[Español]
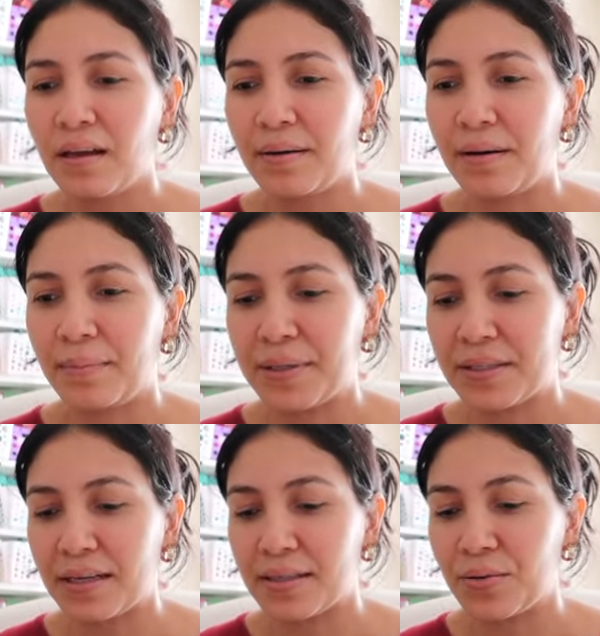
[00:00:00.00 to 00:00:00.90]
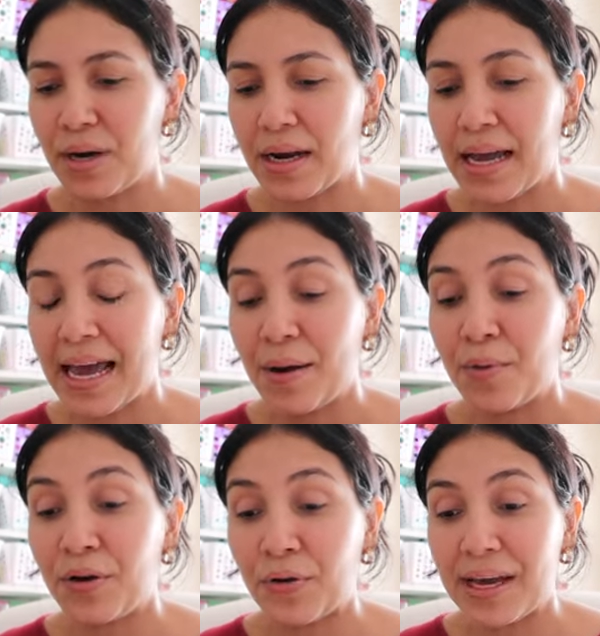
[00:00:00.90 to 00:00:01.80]
Vamos a asegurar.
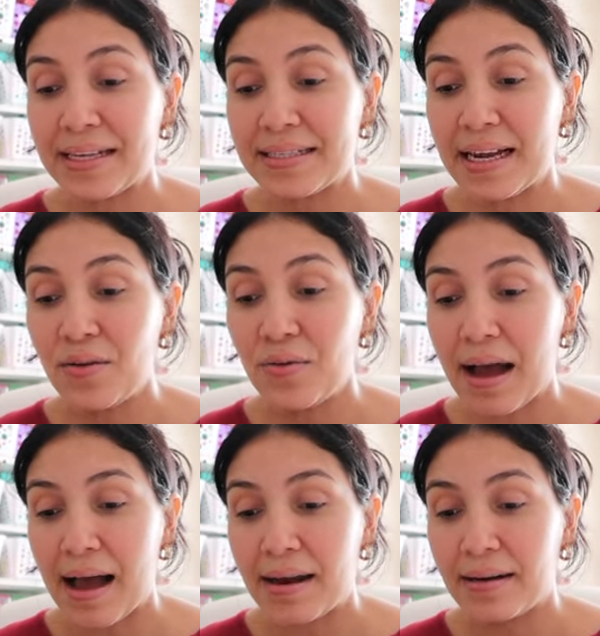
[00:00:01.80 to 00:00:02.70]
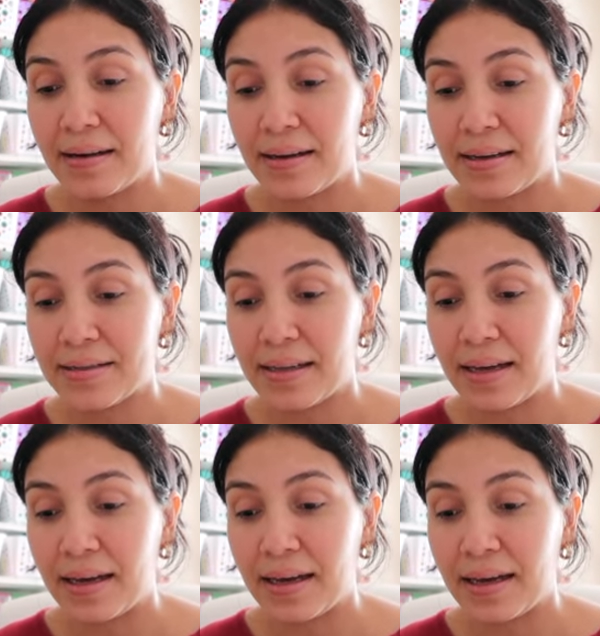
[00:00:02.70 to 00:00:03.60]
Bueno, ese lugar,
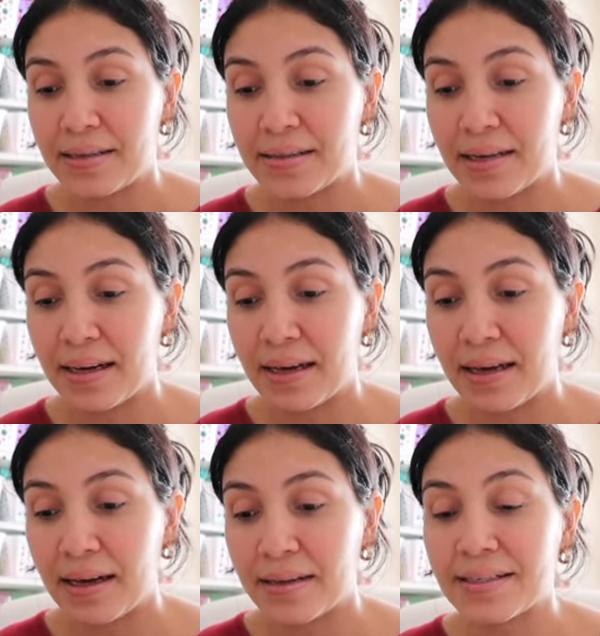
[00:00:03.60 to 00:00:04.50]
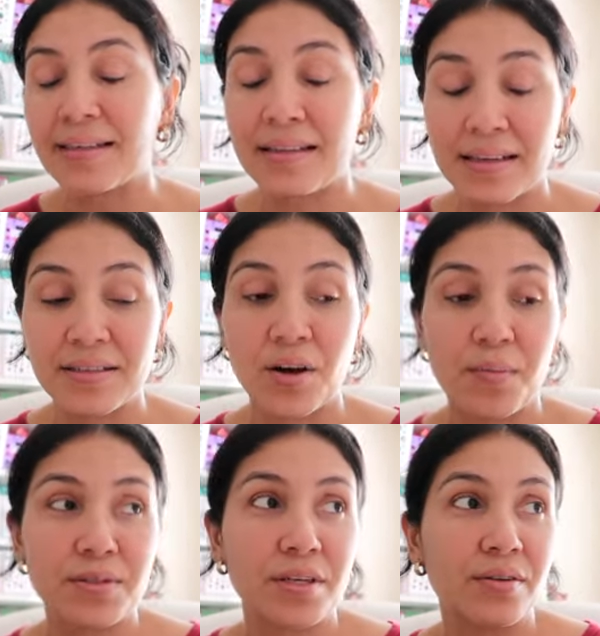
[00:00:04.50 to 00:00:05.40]
ese, ese
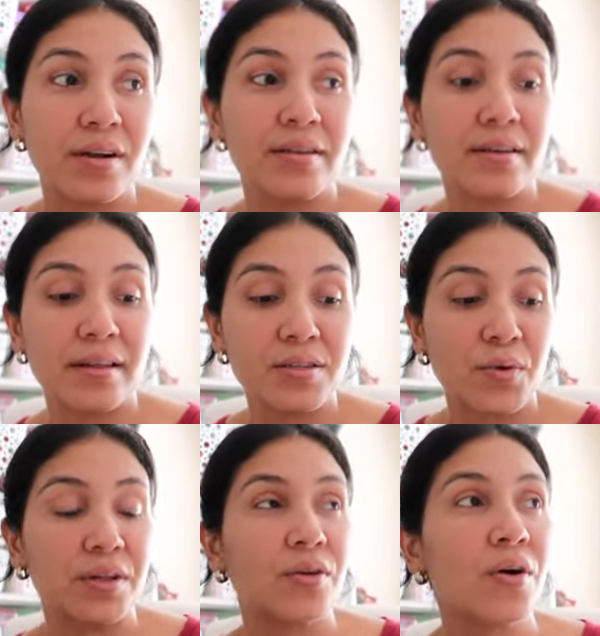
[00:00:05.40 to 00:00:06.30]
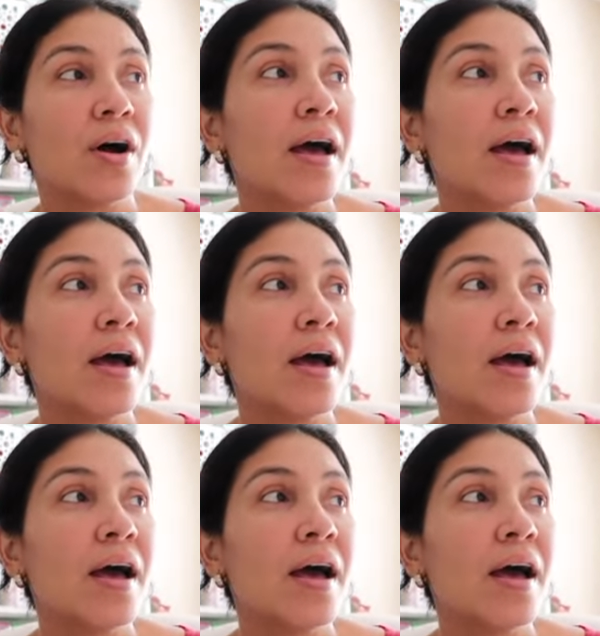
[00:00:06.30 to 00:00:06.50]
75% de, descuento,